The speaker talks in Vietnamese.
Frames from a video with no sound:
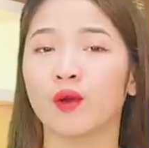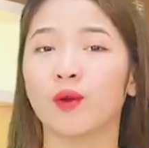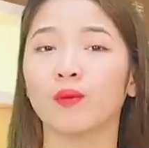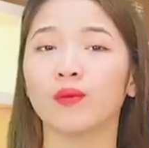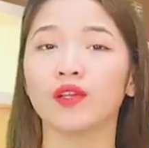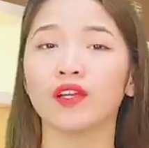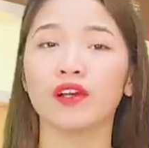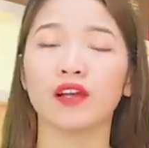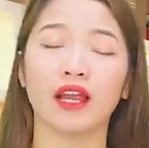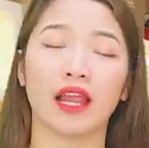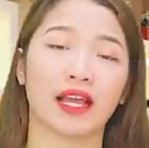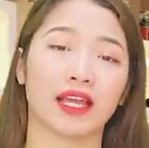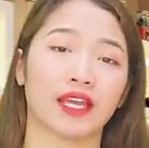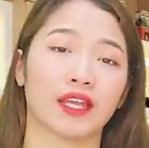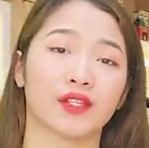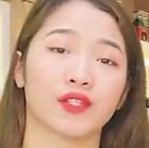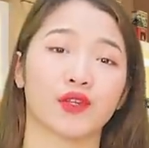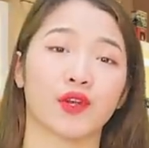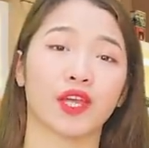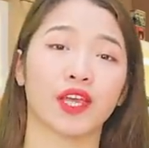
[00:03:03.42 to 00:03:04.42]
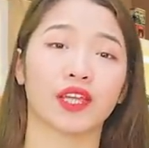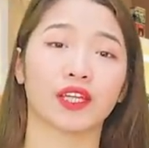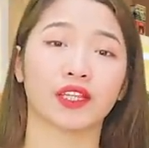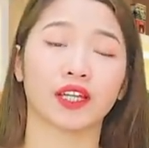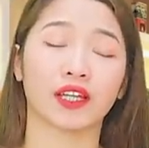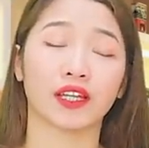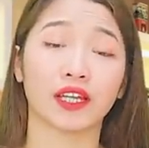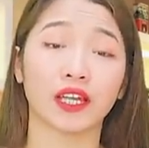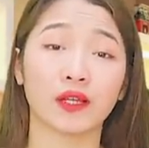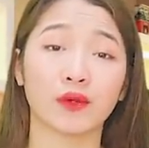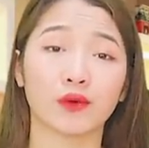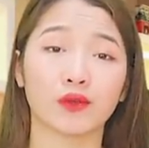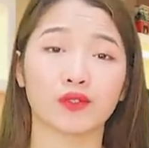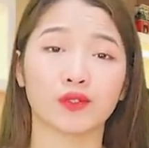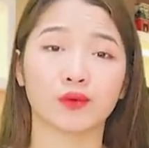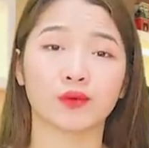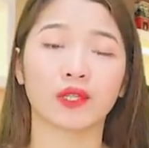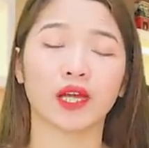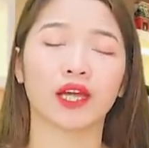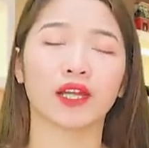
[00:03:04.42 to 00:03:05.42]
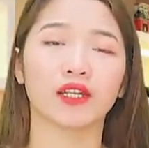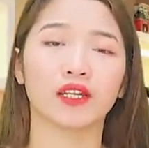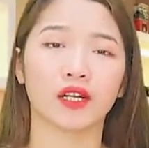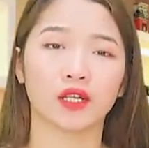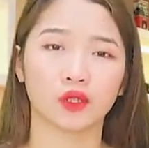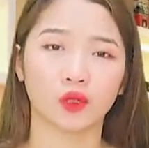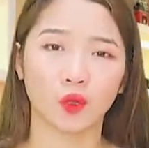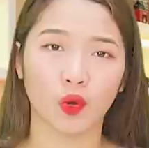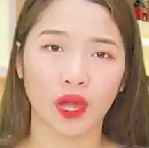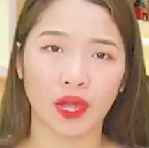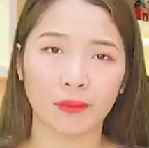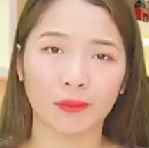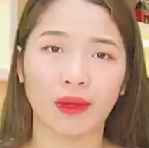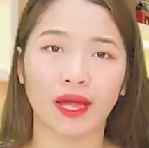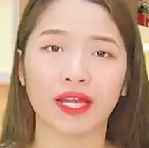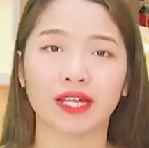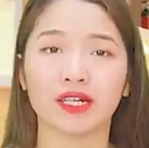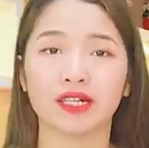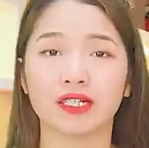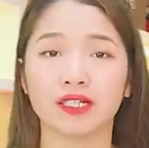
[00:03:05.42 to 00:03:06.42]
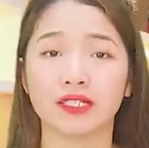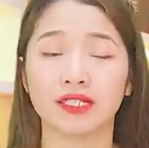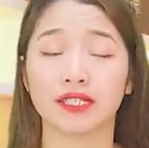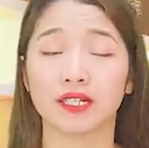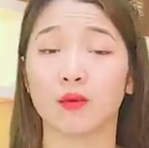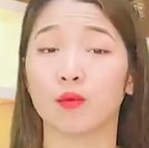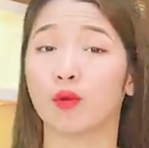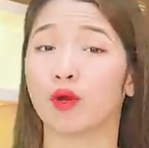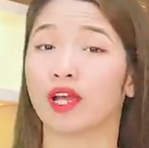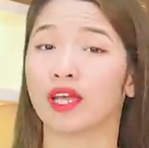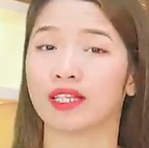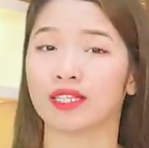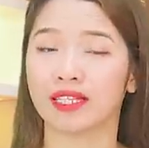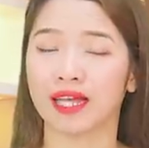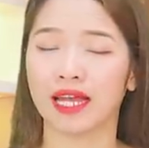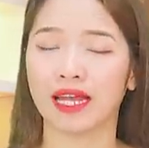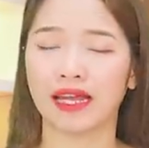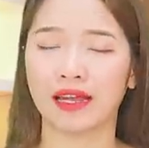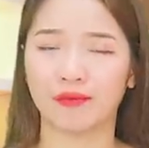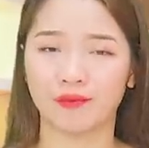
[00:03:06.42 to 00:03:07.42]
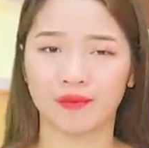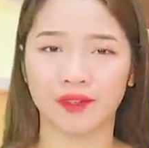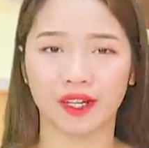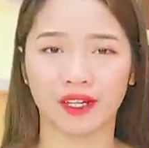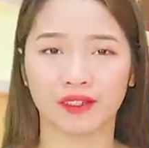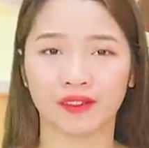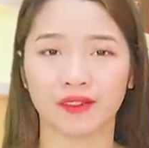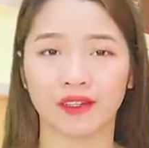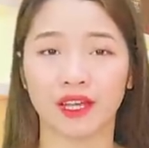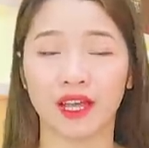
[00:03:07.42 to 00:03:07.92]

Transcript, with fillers: cũng như là khiến cho hệ thần kinh của chúng ta được thoải mái hơn sau một ngày dài làm việc.